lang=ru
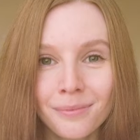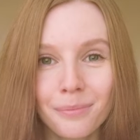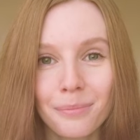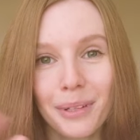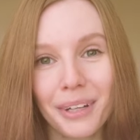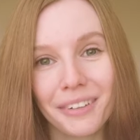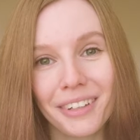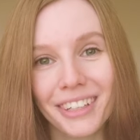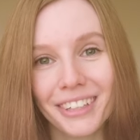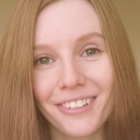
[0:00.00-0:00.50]

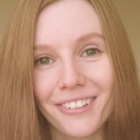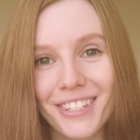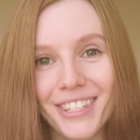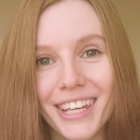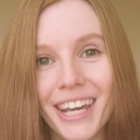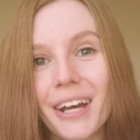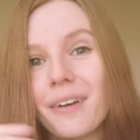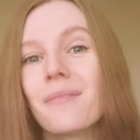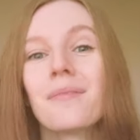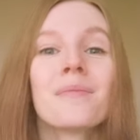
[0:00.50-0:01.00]
Привет,
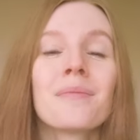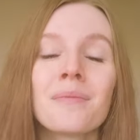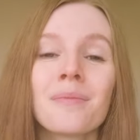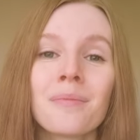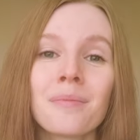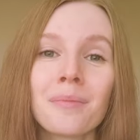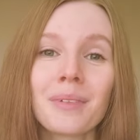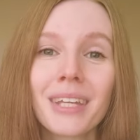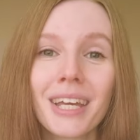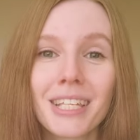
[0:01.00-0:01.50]
друзья!
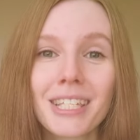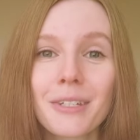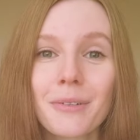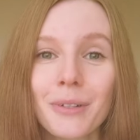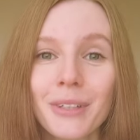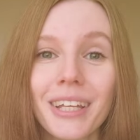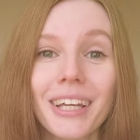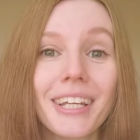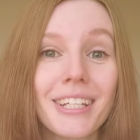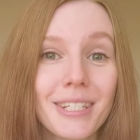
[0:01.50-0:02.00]
Меня
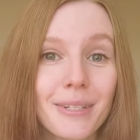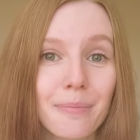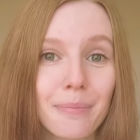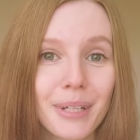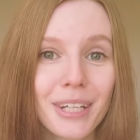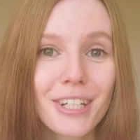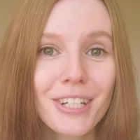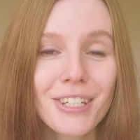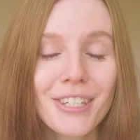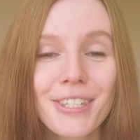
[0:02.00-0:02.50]
зовут Олеся
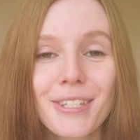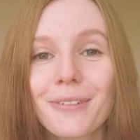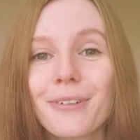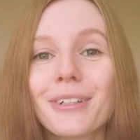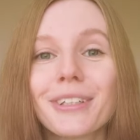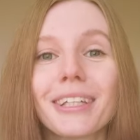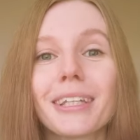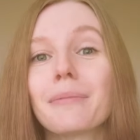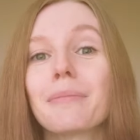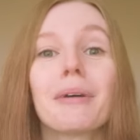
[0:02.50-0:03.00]
Пыш.
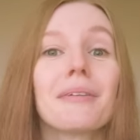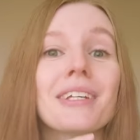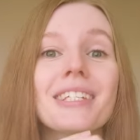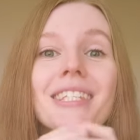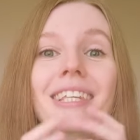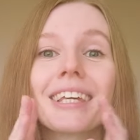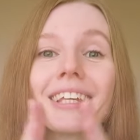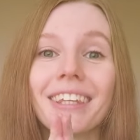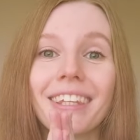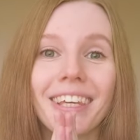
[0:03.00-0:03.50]
Сегодня на
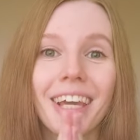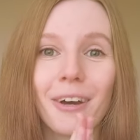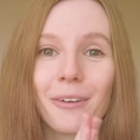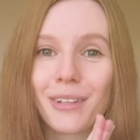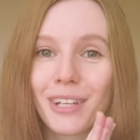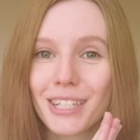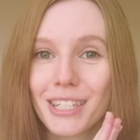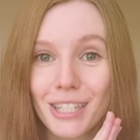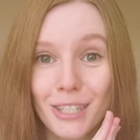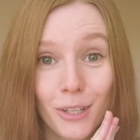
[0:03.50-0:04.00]
повестке дня
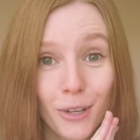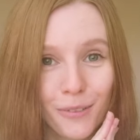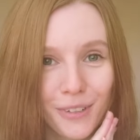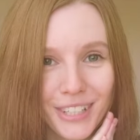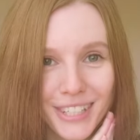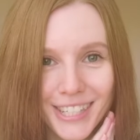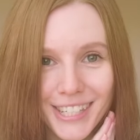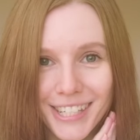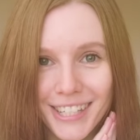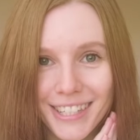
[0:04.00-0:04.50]
у нас
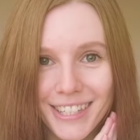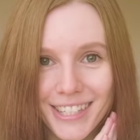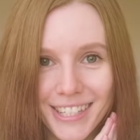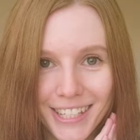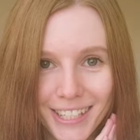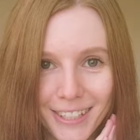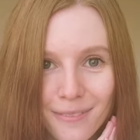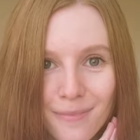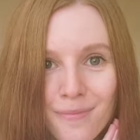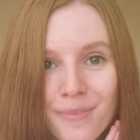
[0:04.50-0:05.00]
снова
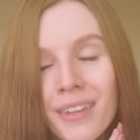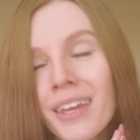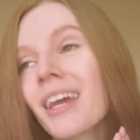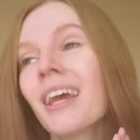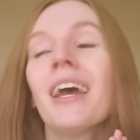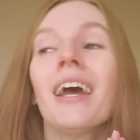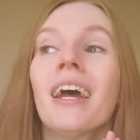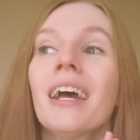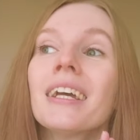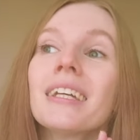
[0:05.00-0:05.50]
D&D.
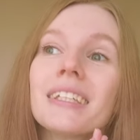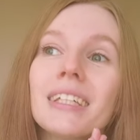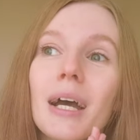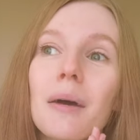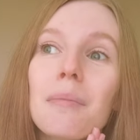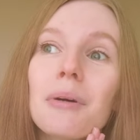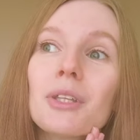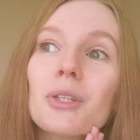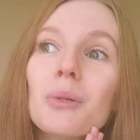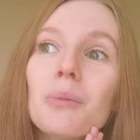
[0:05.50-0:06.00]

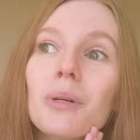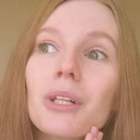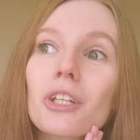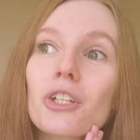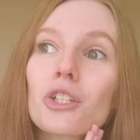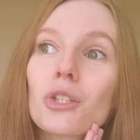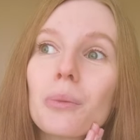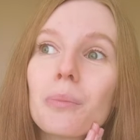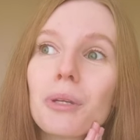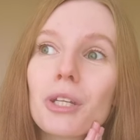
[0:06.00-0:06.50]
Я
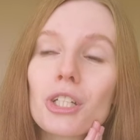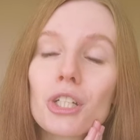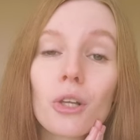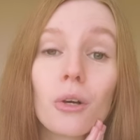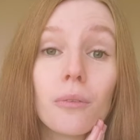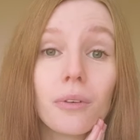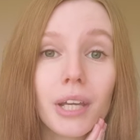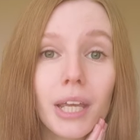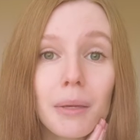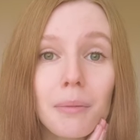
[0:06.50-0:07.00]
подумала, что
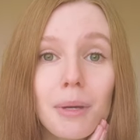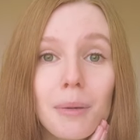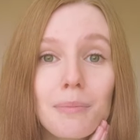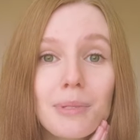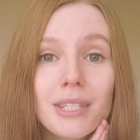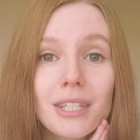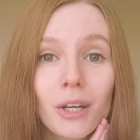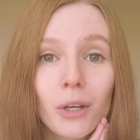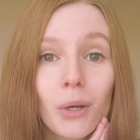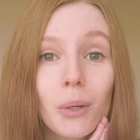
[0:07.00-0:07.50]
пришло время
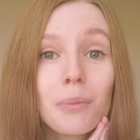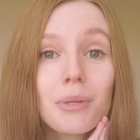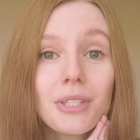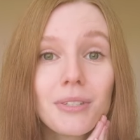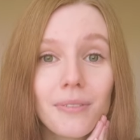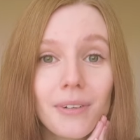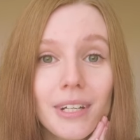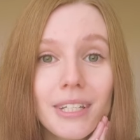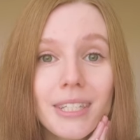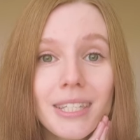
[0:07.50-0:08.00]

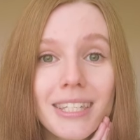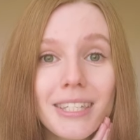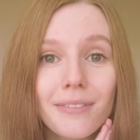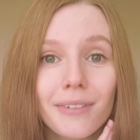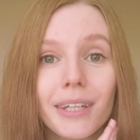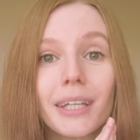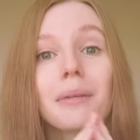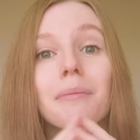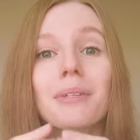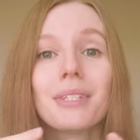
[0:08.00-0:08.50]
познакомить вас со
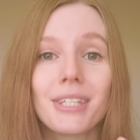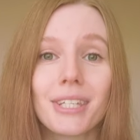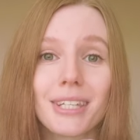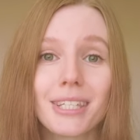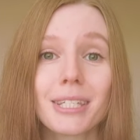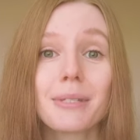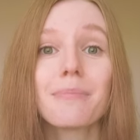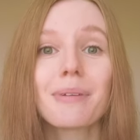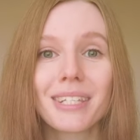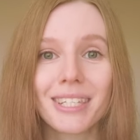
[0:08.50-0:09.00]
своими
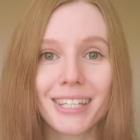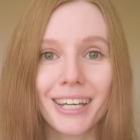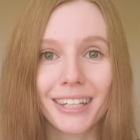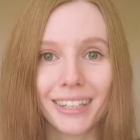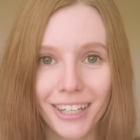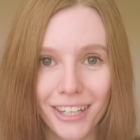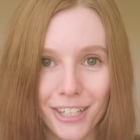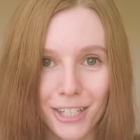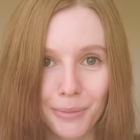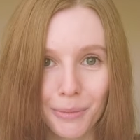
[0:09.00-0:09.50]
D&D
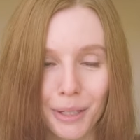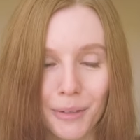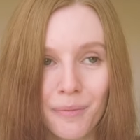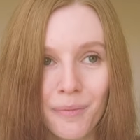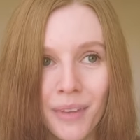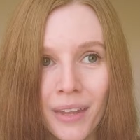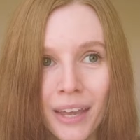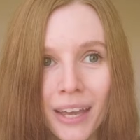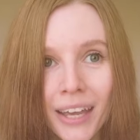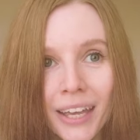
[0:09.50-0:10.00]
персонажами.
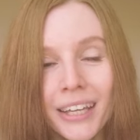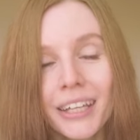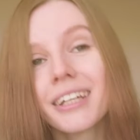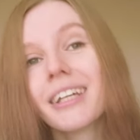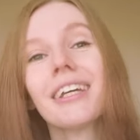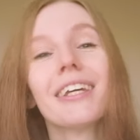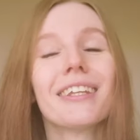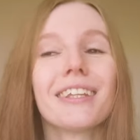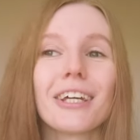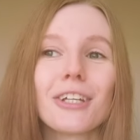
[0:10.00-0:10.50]

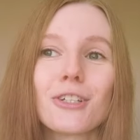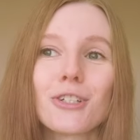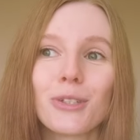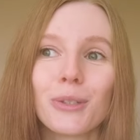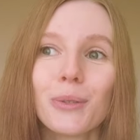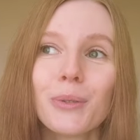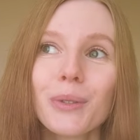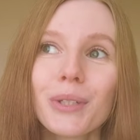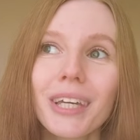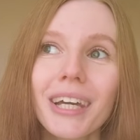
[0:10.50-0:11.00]
И
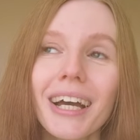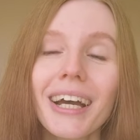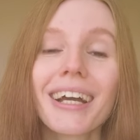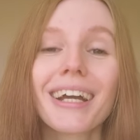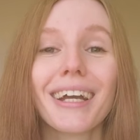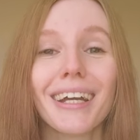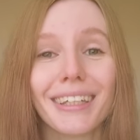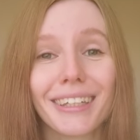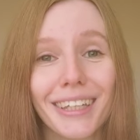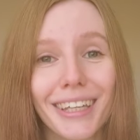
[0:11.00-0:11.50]
начну я,
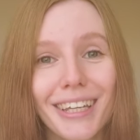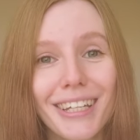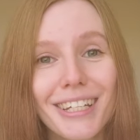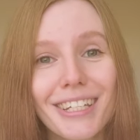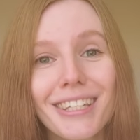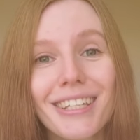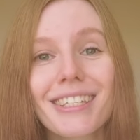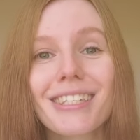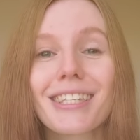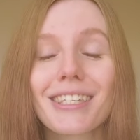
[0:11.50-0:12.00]

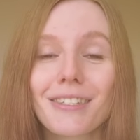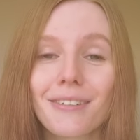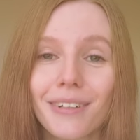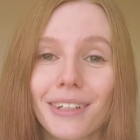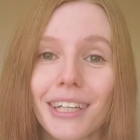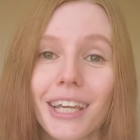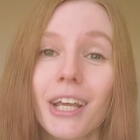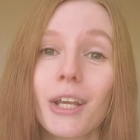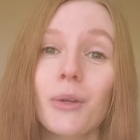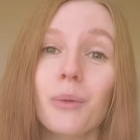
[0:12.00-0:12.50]
конечно, со
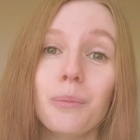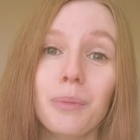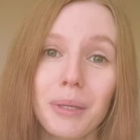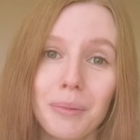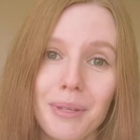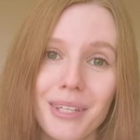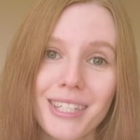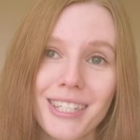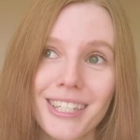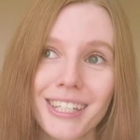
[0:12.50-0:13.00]
своей
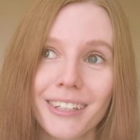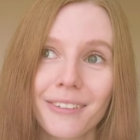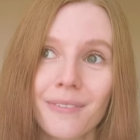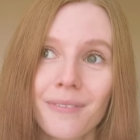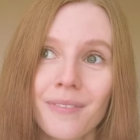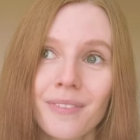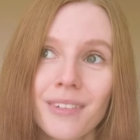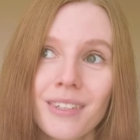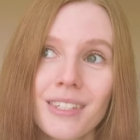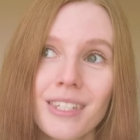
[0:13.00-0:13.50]
любимицы,
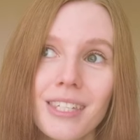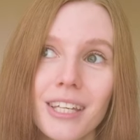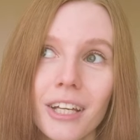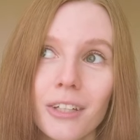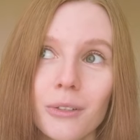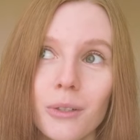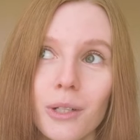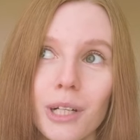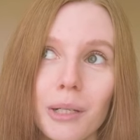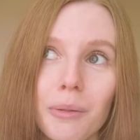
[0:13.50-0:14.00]
с
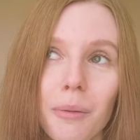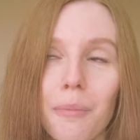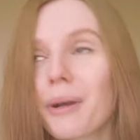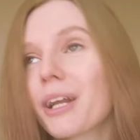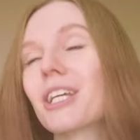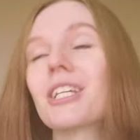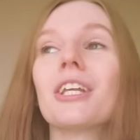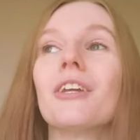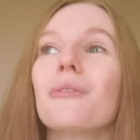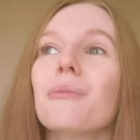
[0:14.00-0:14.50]
которой мы
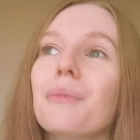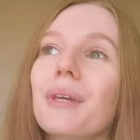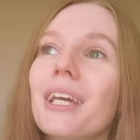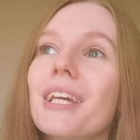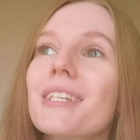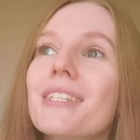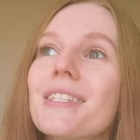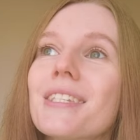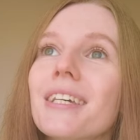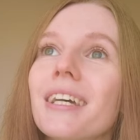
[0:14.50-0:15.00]
прошли
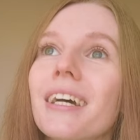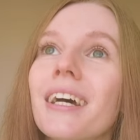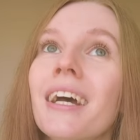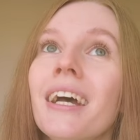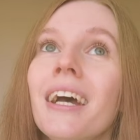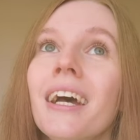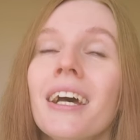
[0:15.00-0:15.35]
вместе